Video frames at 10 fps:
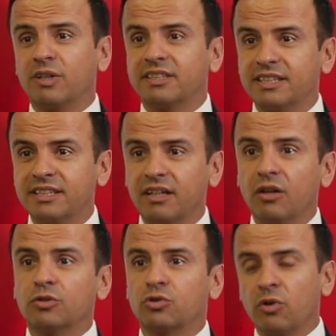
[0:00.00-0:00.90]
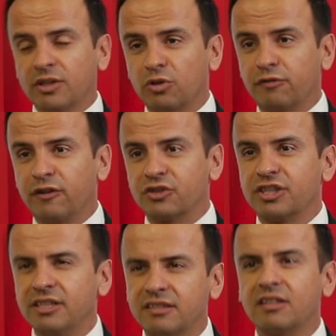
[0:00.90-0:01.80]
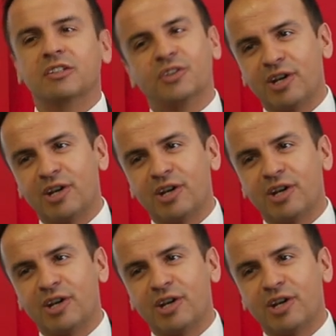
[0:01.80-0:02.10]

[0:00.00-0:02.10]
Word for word: choisir son réseau de franchise